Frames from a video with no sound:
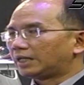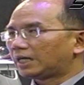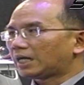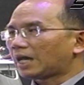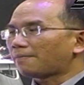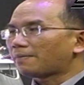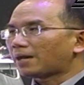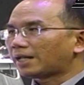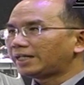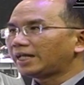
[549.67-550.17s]

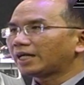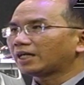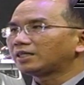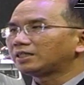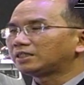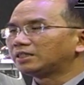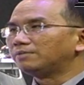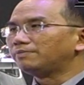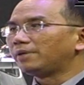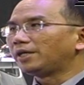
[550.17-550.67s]
นะครับอันนี้
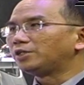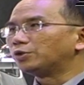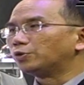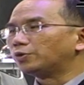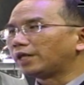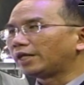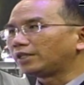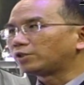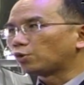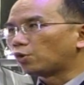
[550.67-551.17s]
ก็คือมีอ
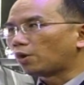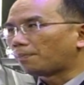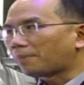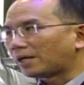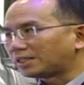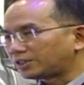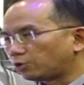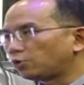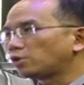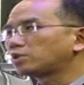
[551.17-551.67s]
ยู่ในตัว
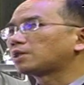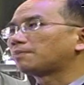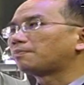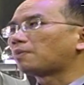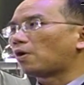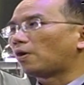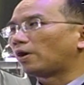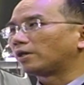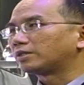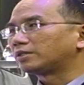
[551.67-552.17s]
ป p a j e r ส
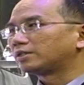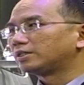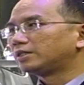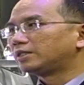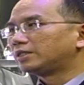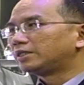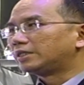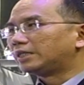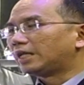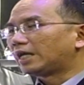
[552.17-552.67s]
ปอร์ต
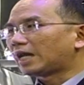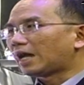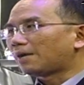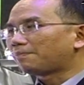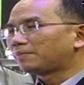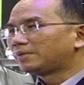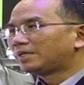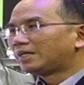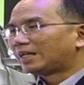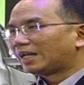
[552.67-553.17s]
นะครั
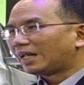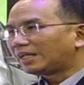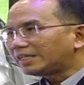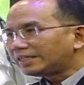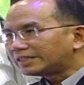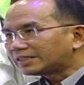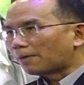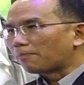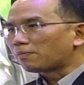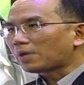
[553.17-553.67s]
บ และ
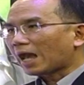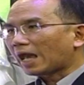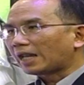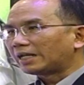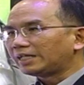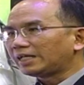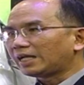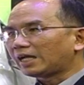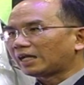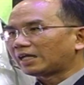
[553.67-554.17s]
ที่สำคั
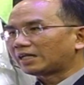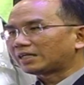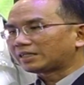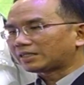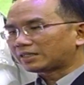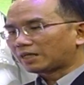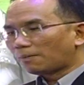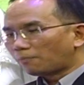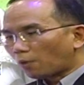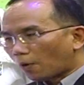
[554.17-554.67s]
ญเนี่ย
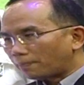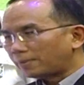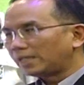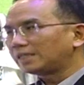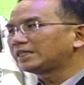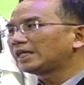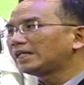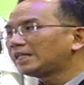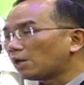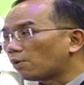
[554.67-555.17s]
ระบบ
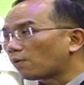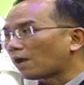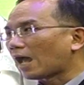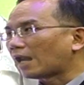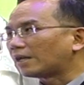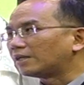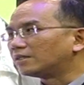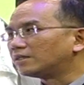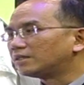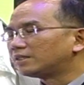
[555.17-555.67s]
นี้เช่นเดียวกัน